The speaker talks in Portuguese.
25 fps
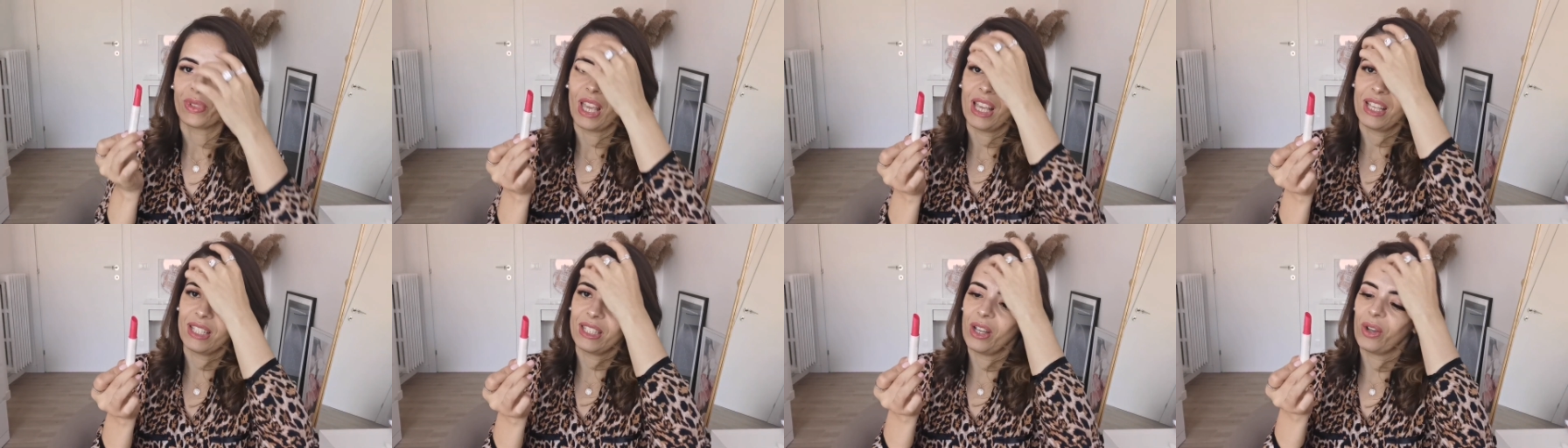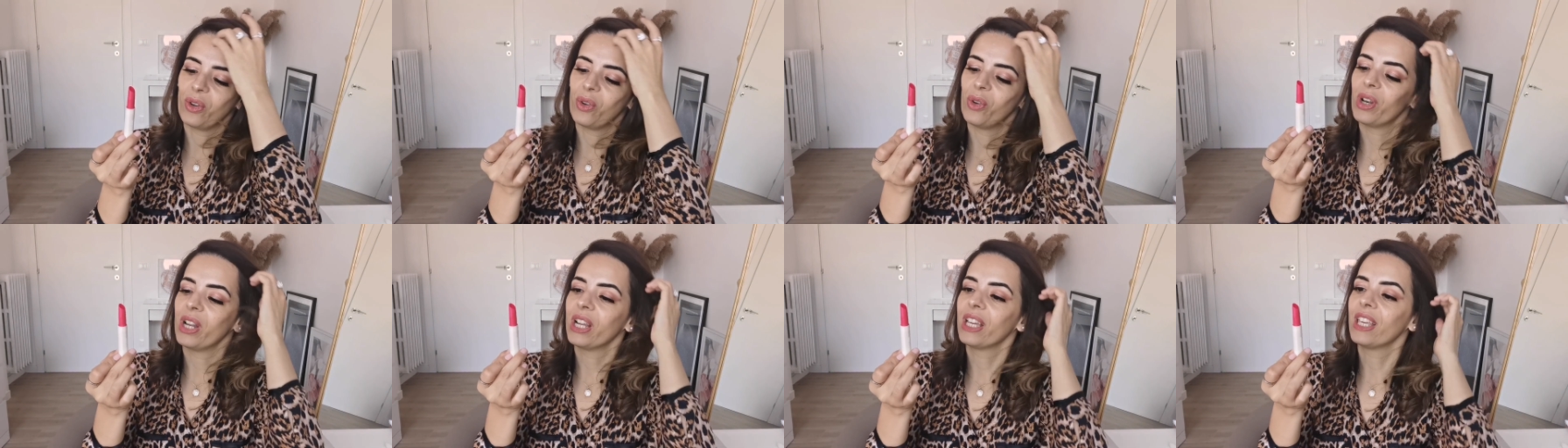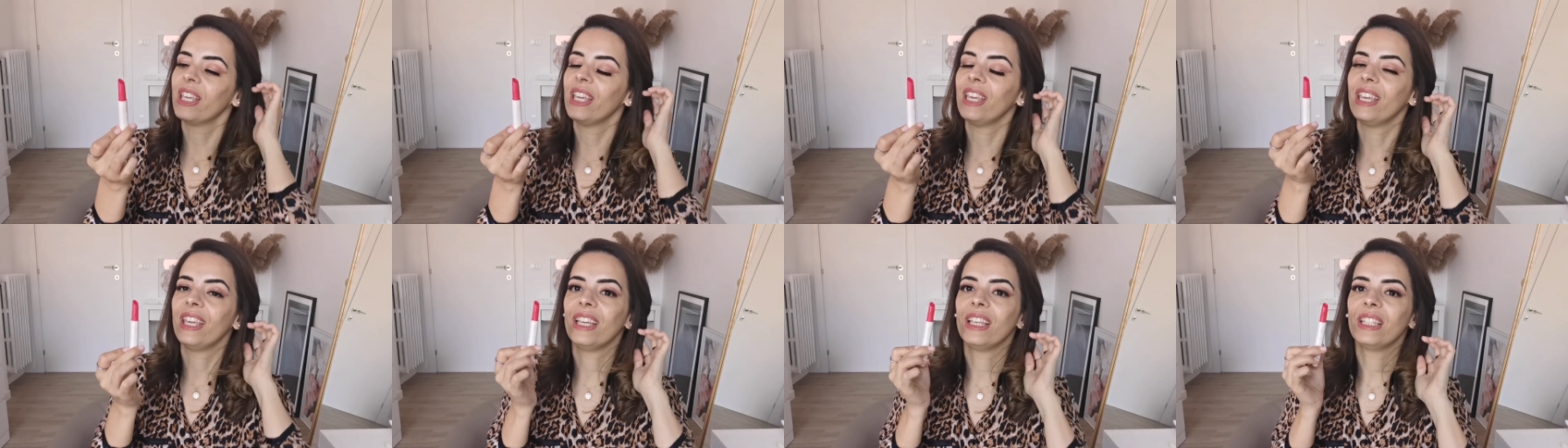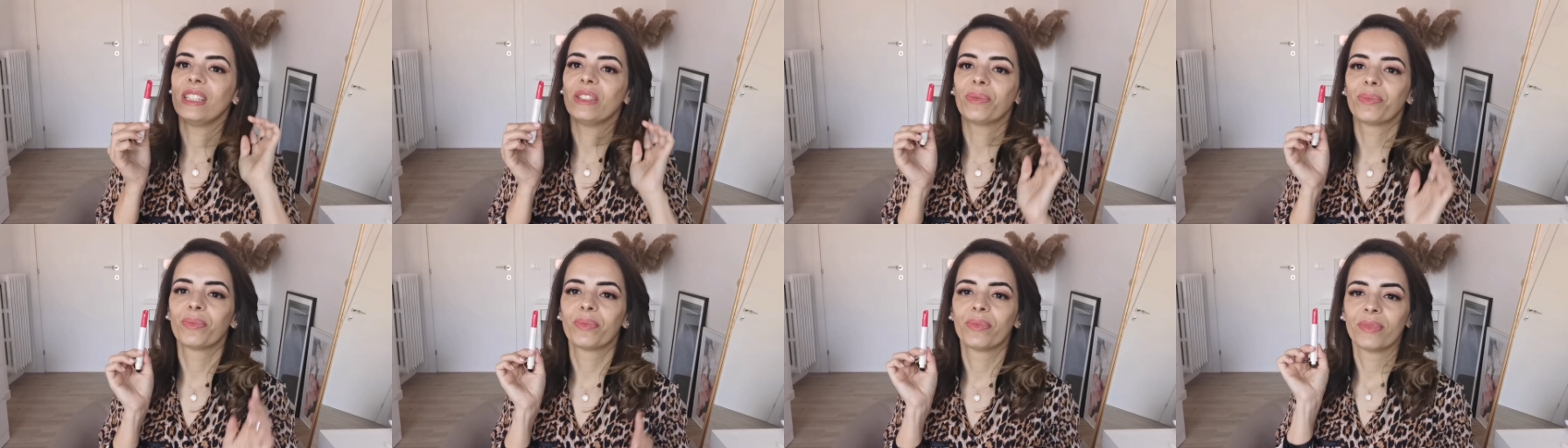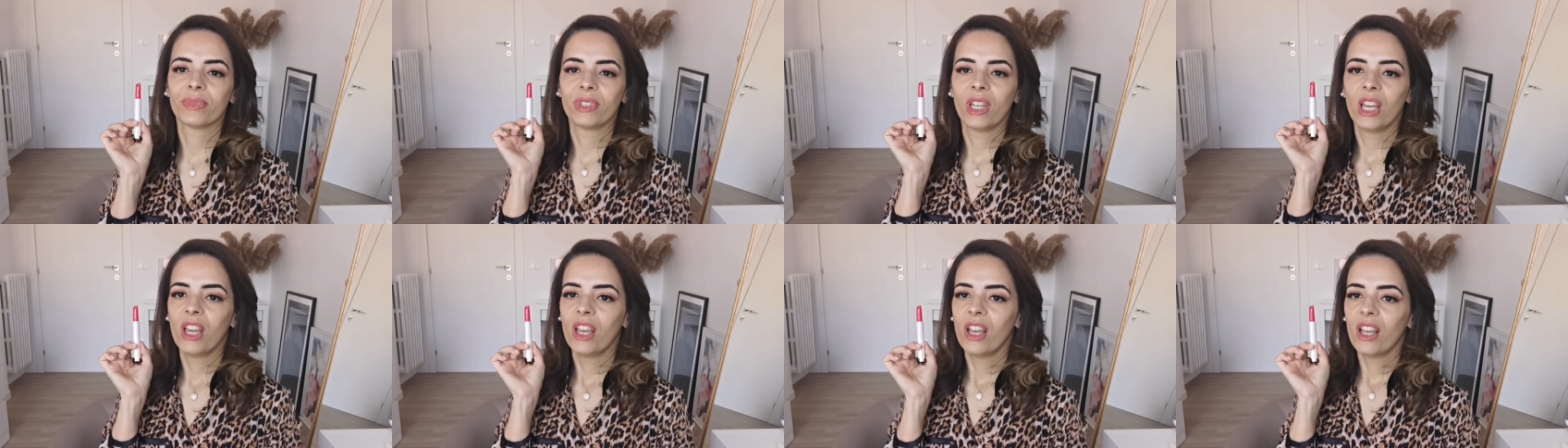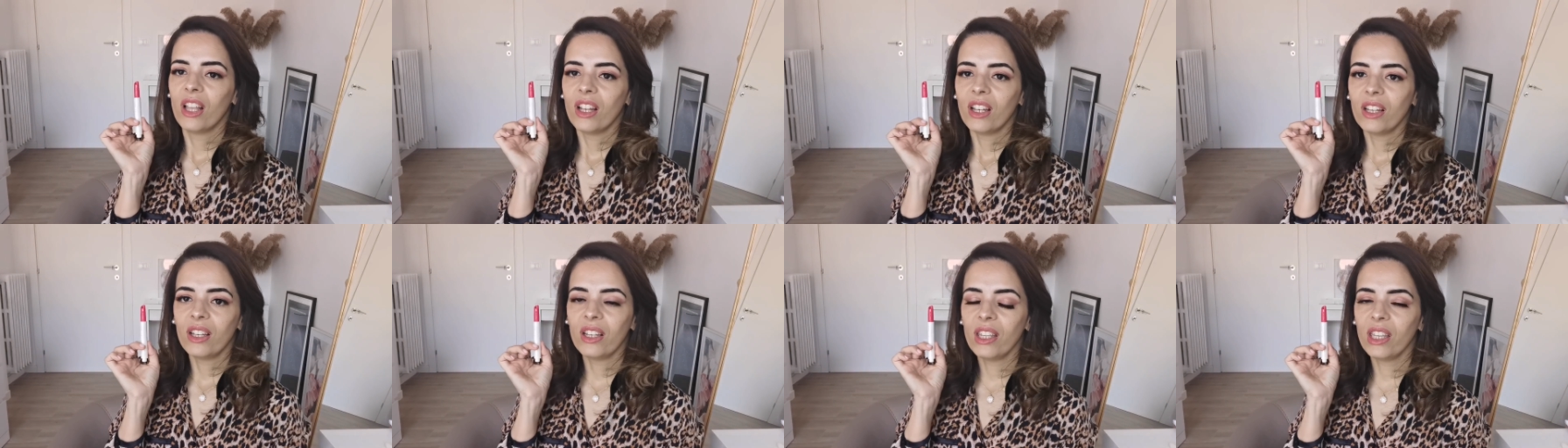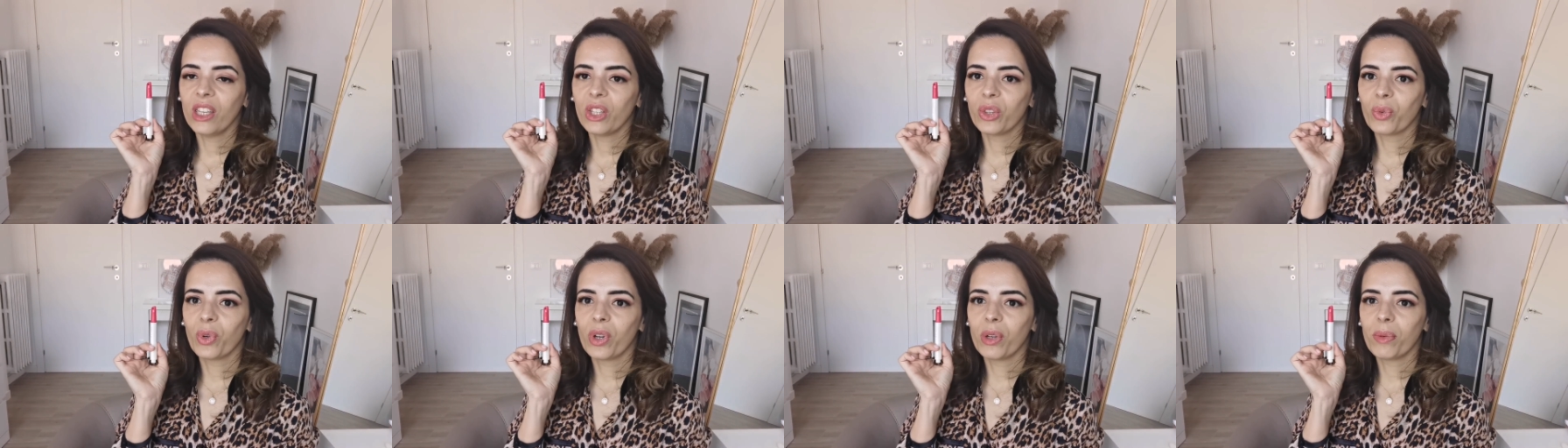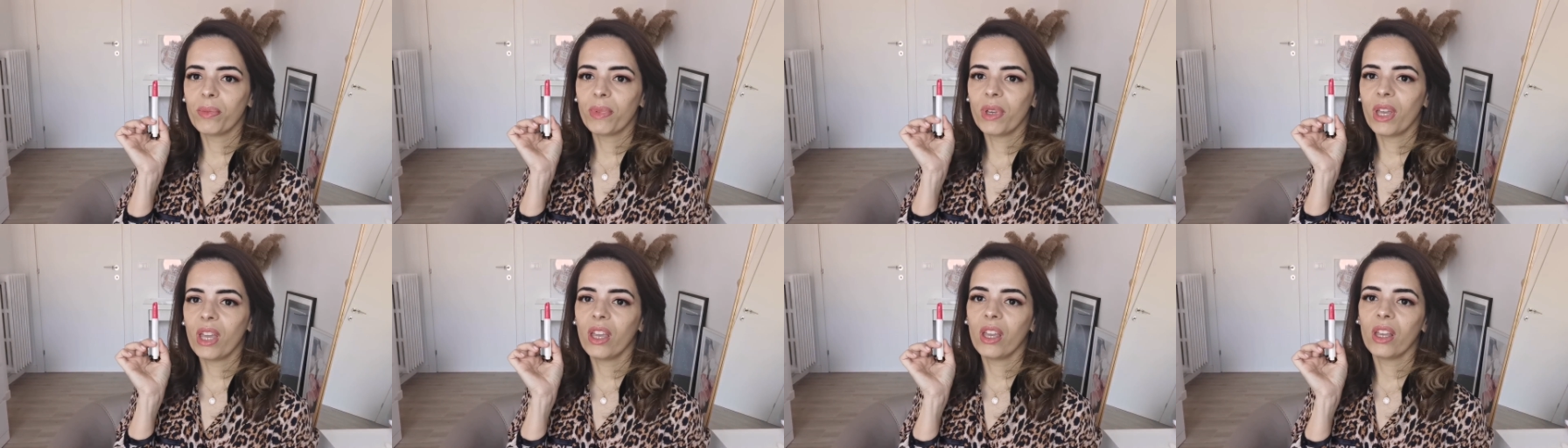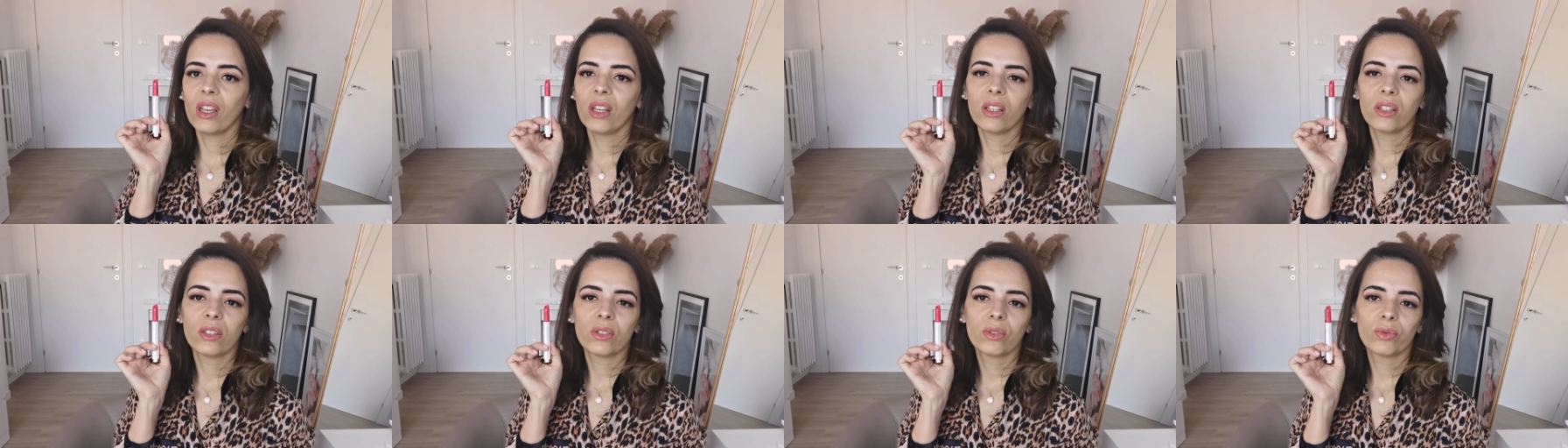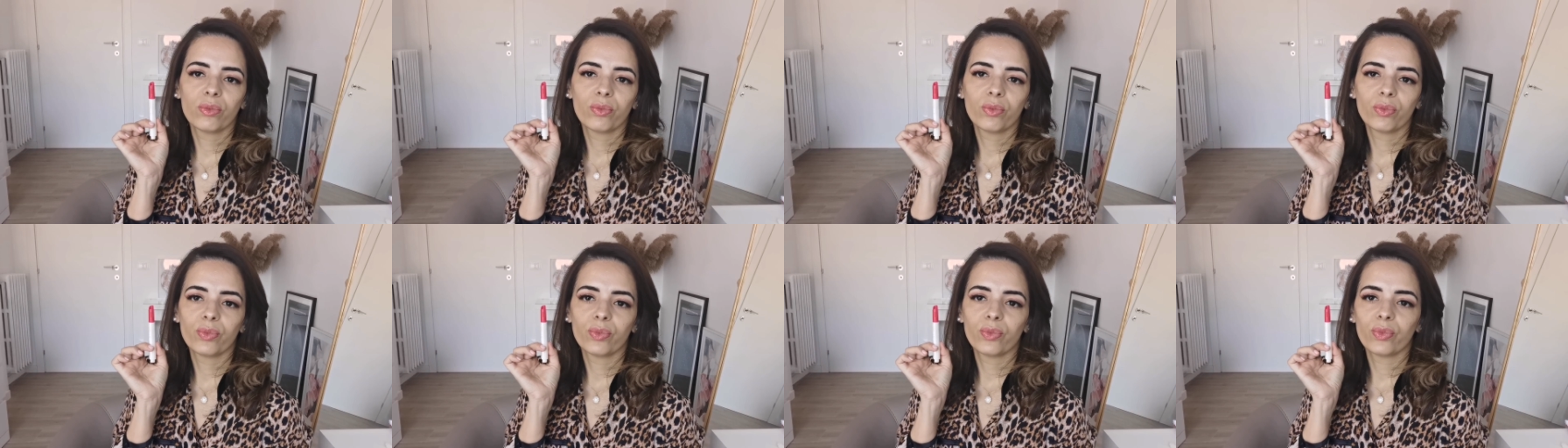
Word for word: essa cor aqui, lindo, amei.